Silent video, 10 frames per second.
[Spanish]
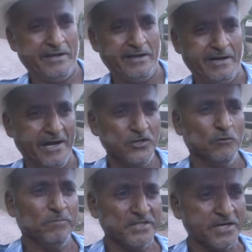el año
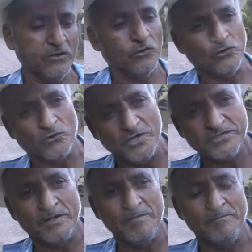pasado yo
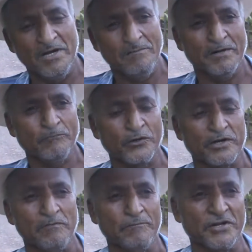hice mi milpa
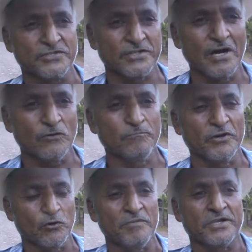porque me prestaron,
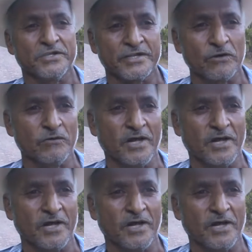pero me quitaron la